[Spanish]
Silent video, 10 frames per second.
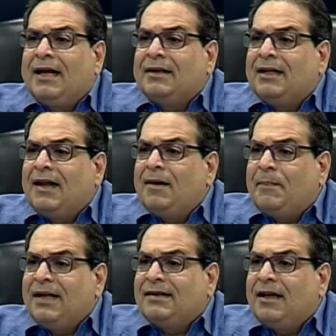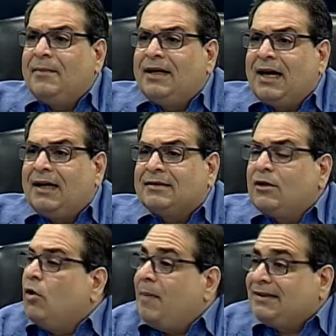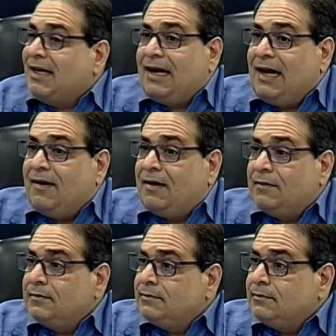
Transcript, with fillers: de despensa de mi ah, casa. no pasa nada.